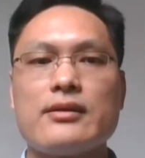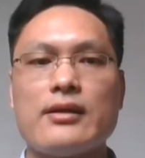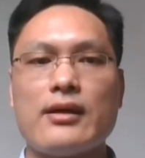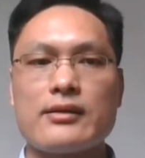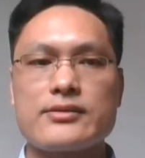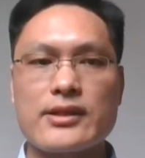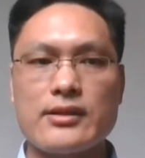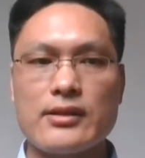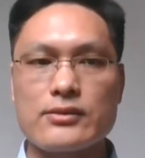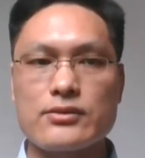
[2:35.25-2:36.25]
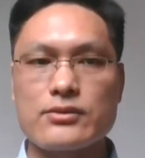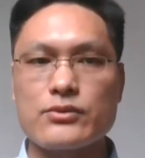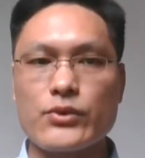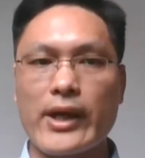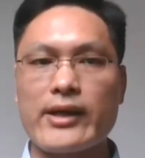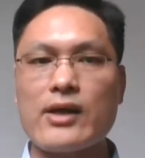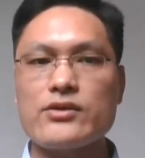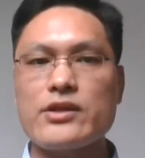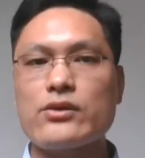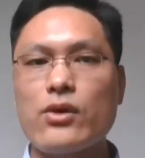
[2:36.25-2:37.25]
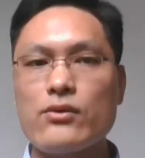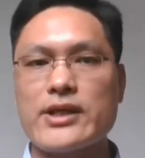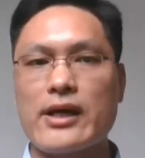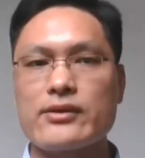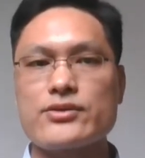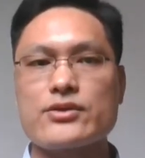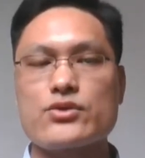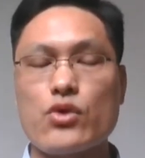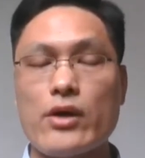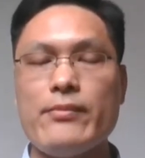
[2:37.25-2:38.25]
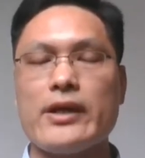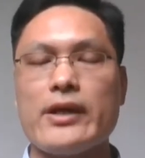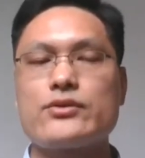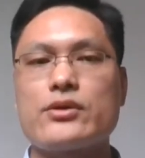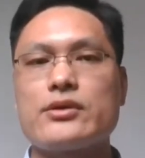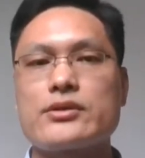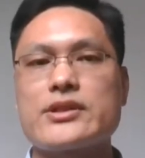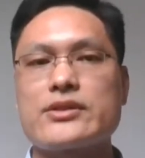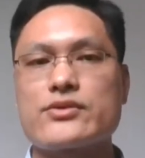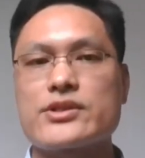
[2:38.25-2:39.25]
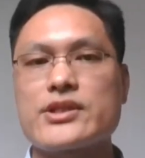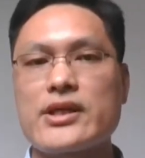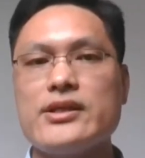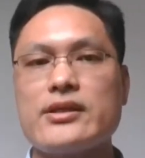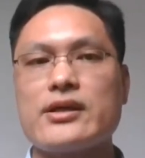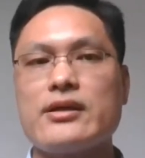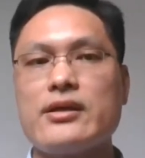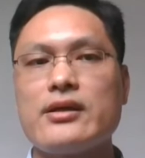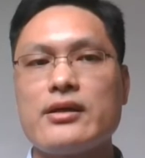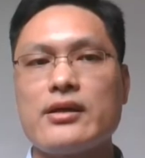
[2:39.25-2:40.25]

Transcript: 也就能知道我多少次忤逆了他的建议，记录在案。